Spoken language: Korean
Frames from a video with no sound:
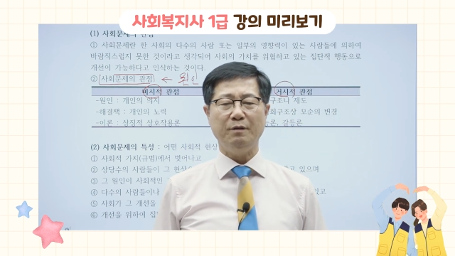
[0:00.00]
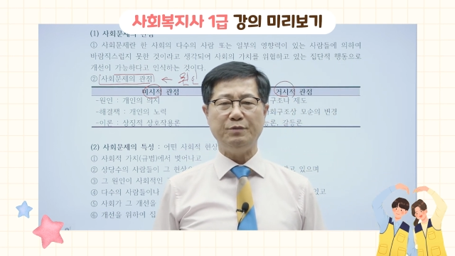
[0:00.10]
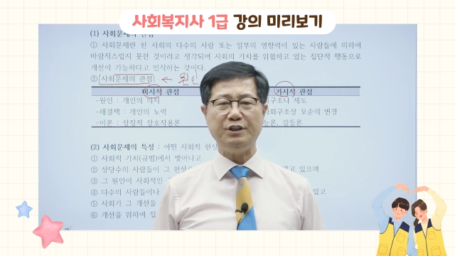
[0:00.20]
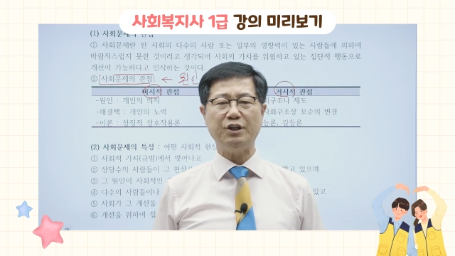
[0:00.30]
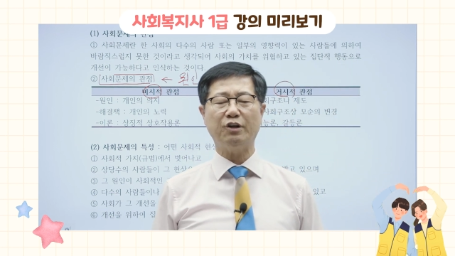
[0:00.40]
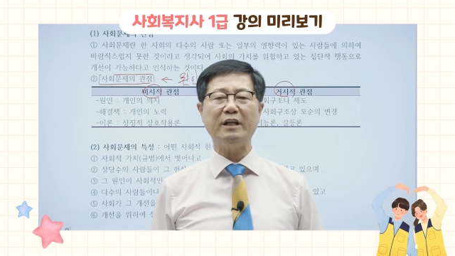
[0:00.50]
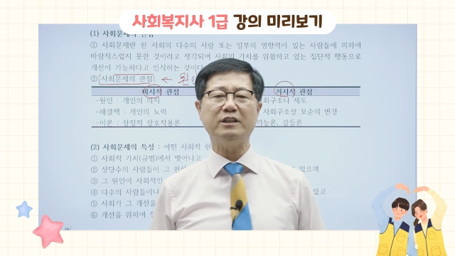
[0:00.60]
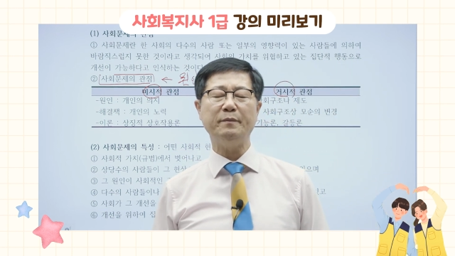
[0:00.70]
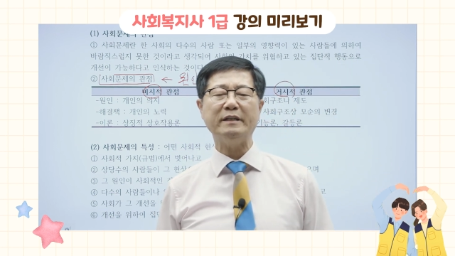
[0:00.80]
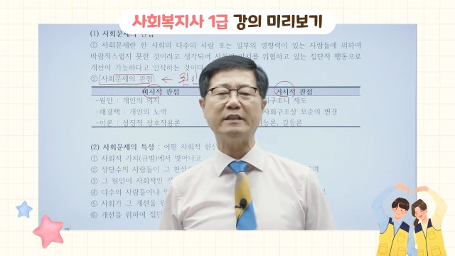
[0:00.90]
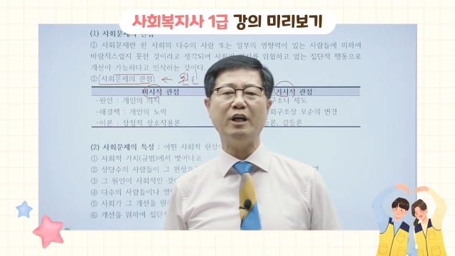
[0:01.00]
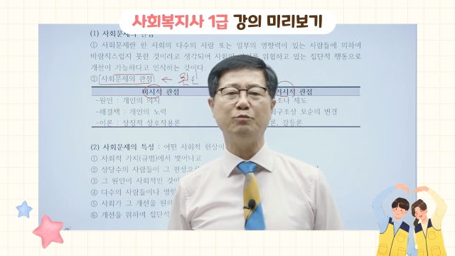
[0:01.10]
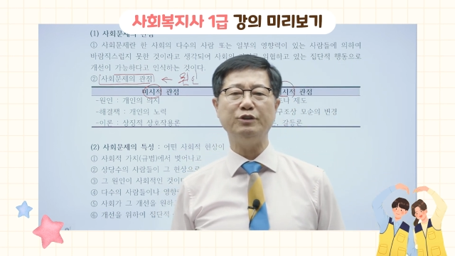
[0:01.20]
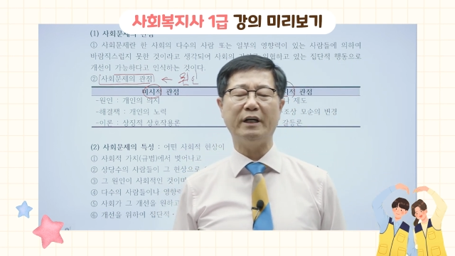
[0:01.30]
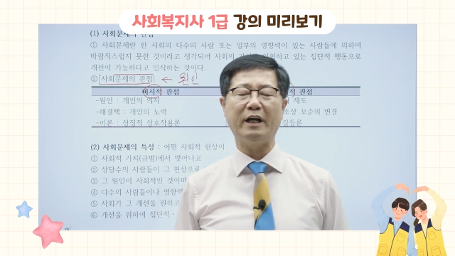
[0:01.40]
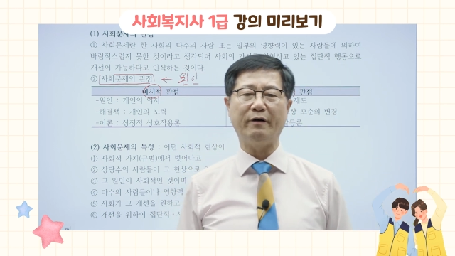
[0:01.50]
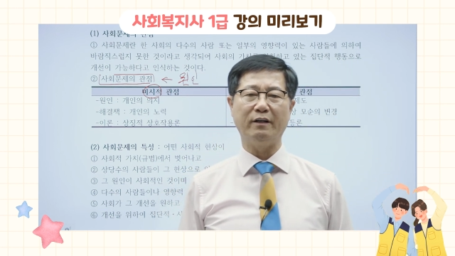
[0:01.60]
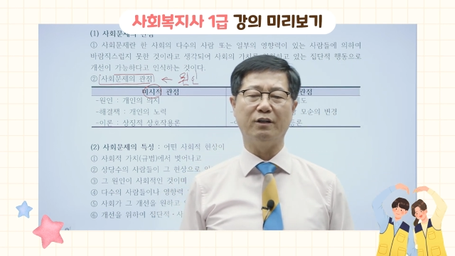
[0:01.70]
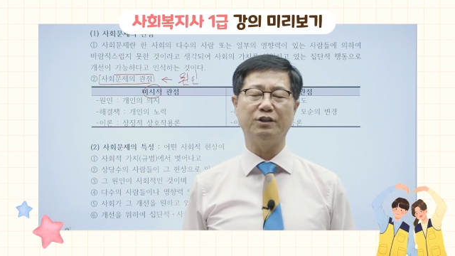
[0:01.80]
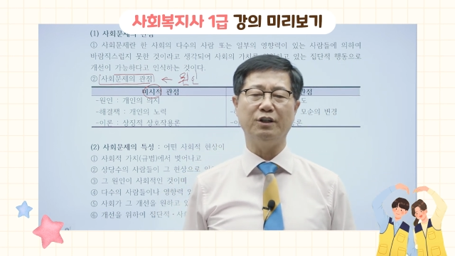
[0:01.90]
미시적 관점의 사회 문제라고
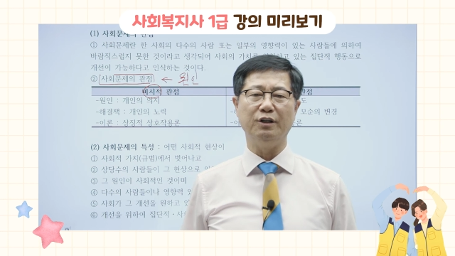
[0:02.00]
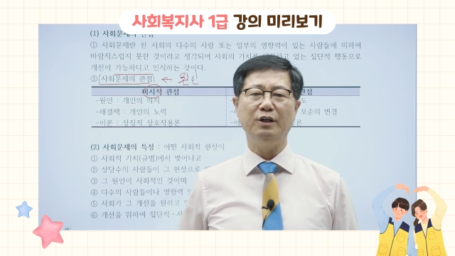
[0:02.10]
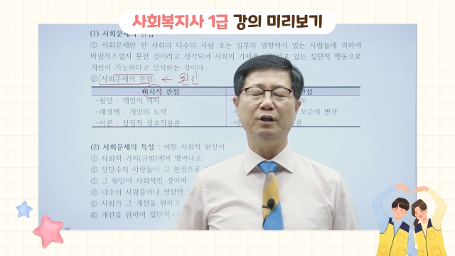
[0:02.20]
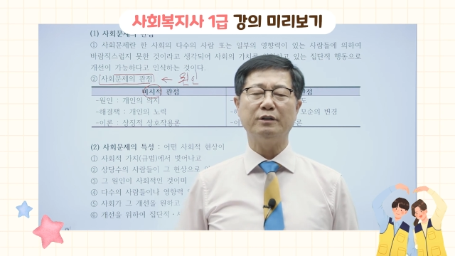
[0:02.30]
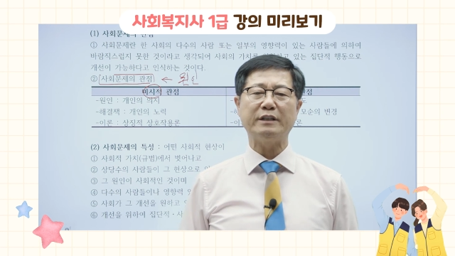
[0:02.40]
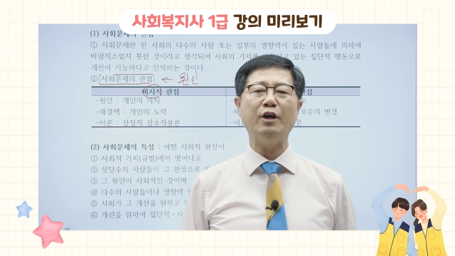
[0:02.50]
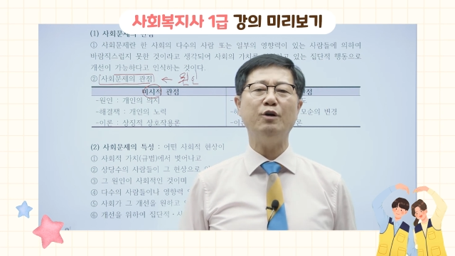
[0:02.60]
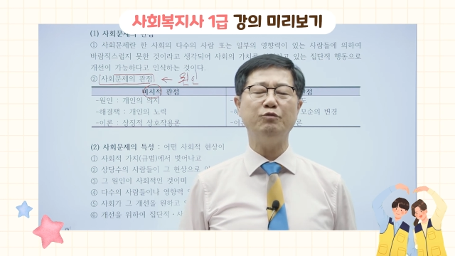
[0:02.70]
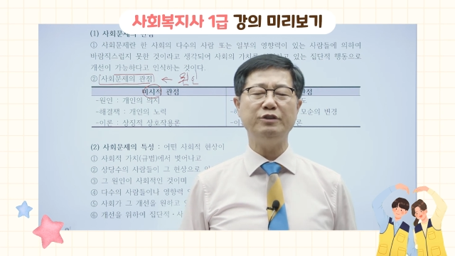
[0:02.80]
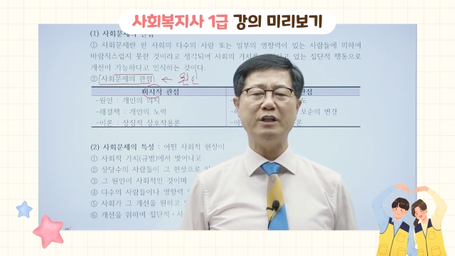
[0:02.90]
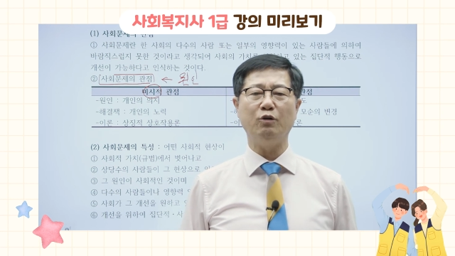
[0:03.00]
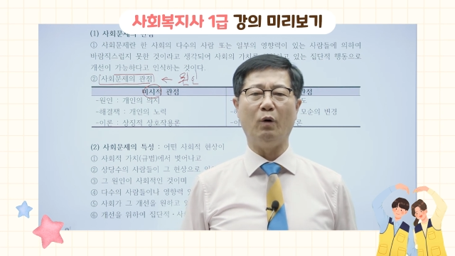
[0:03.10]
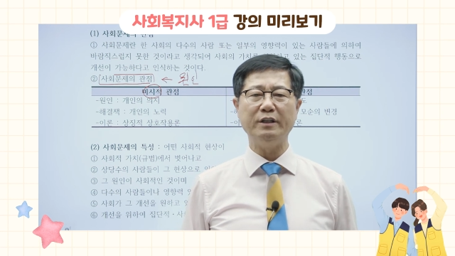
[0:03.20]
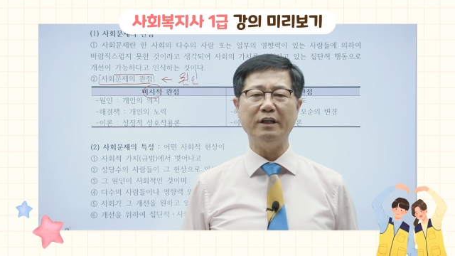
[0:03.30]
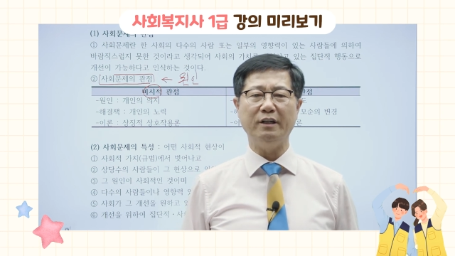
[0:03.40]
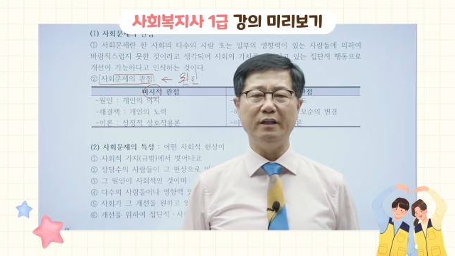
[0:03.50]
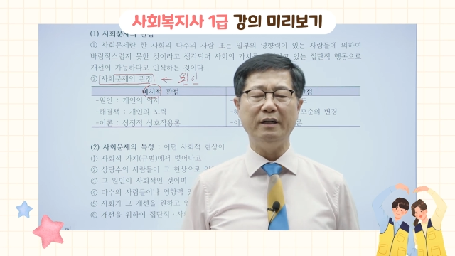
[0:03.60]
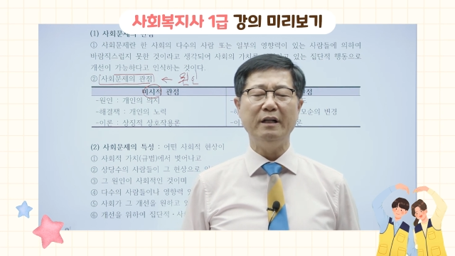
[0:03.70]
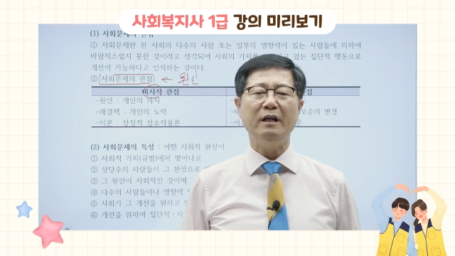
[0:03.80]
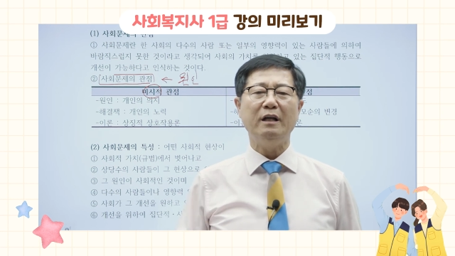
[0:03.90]
하는 것은 사회 문제의 원인을
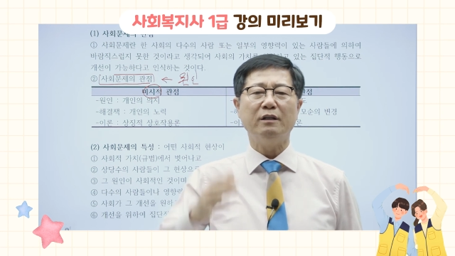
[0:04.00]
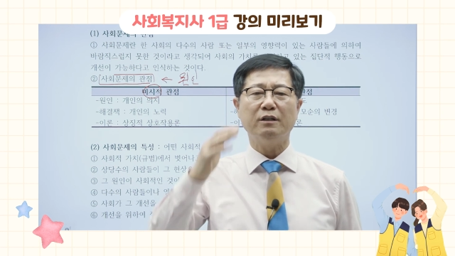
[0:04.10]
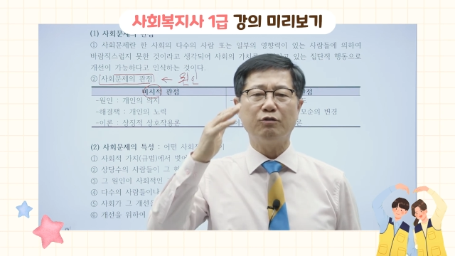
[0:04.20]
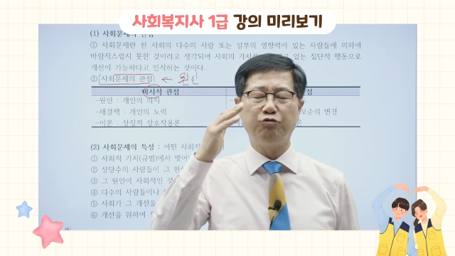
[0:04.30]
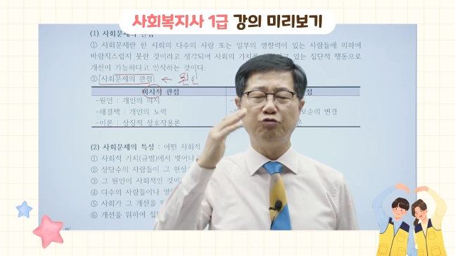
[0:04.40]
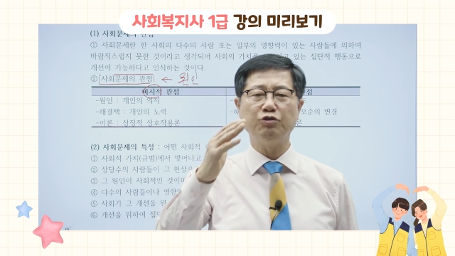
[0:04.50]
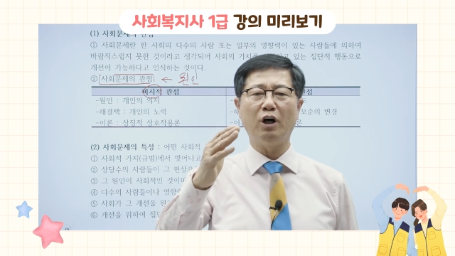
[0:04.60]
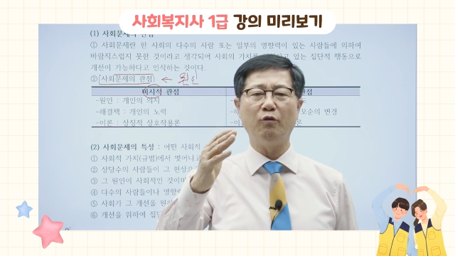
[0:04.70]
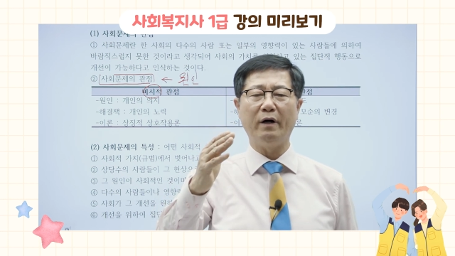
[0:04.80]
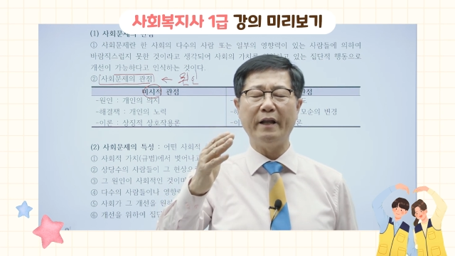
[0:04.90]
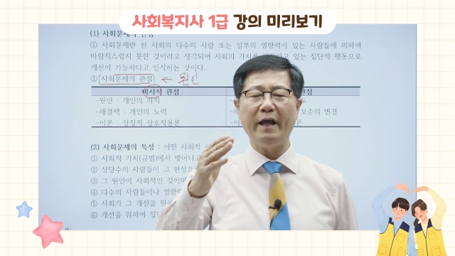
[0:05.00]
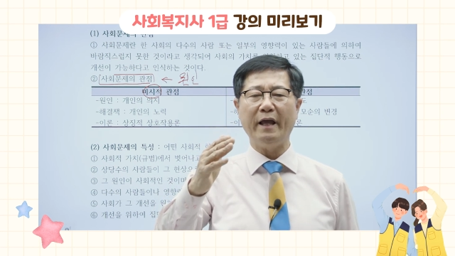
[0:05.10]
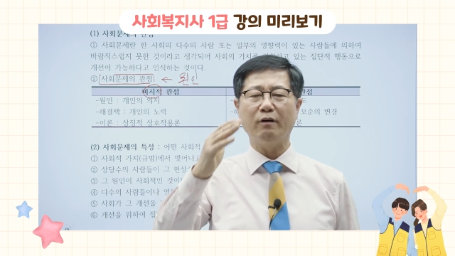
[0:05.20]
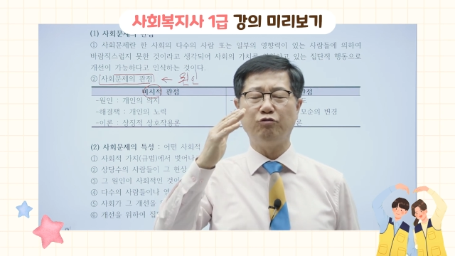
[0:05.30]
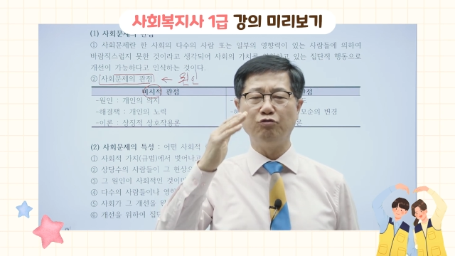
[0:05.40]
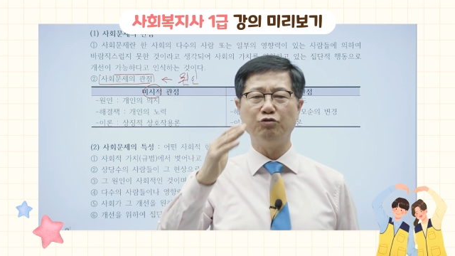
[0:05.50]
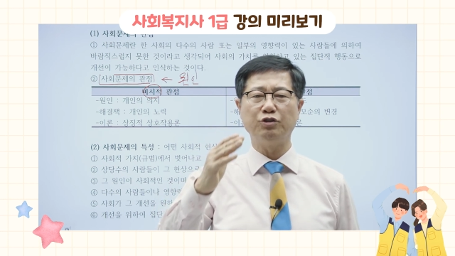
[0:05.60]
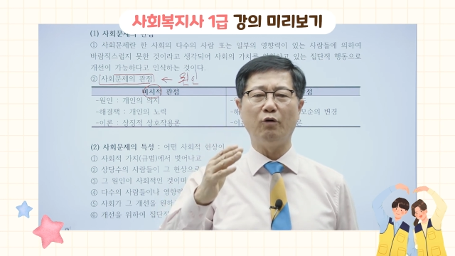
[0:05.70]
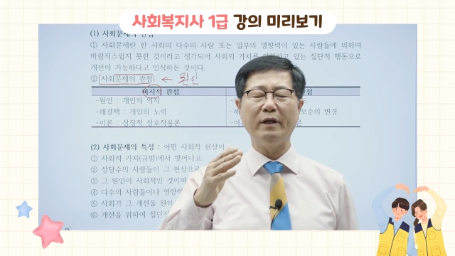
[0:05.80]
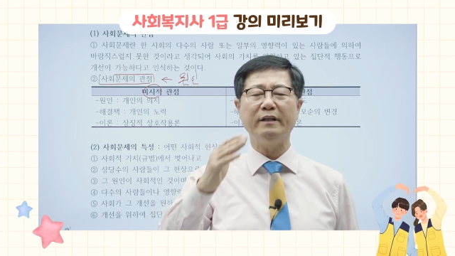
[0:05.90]

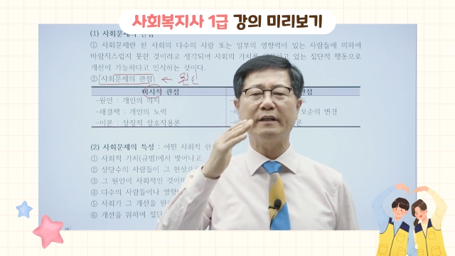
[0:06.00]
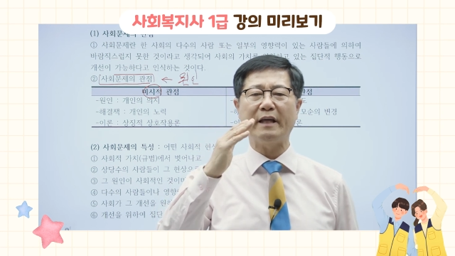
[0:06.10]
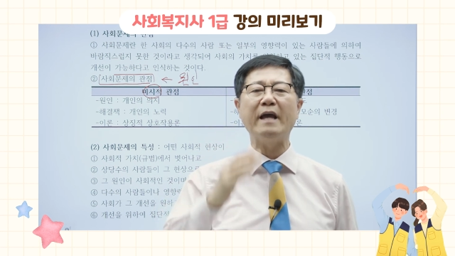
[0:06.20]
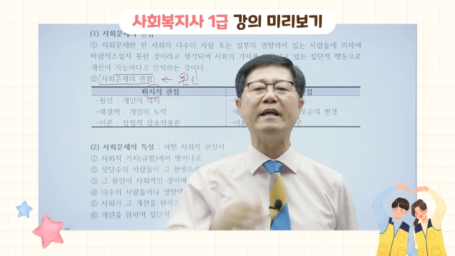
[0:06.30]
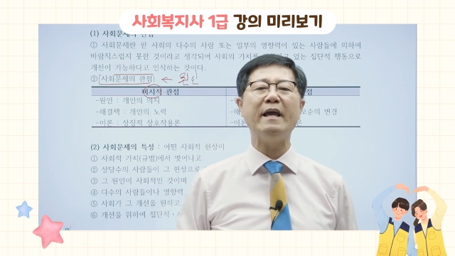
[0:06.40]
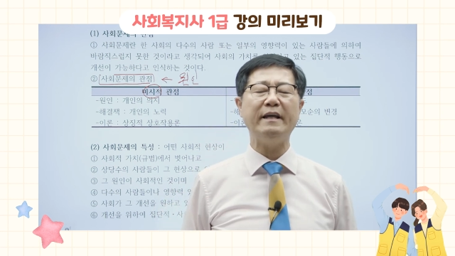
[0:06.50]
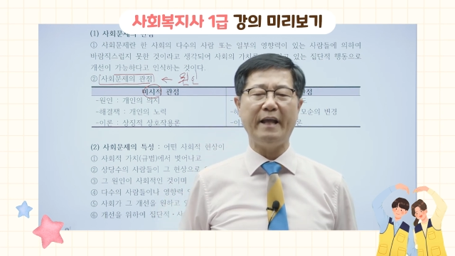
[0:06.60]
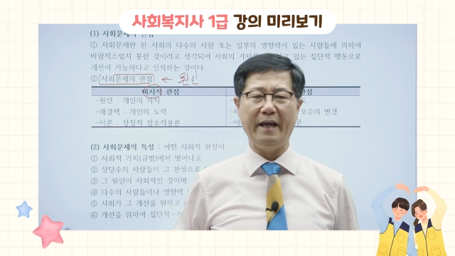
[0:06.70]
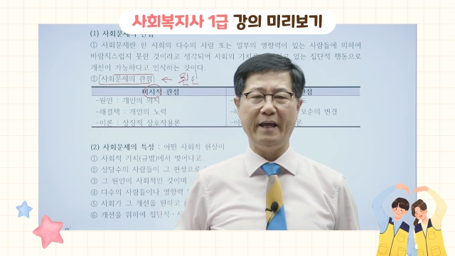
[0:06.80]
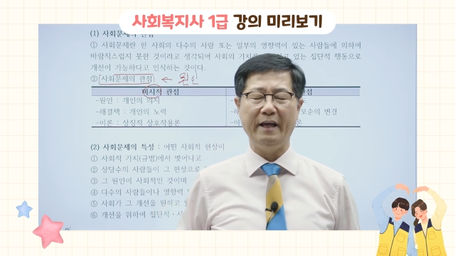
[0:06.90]
구성원 개개인의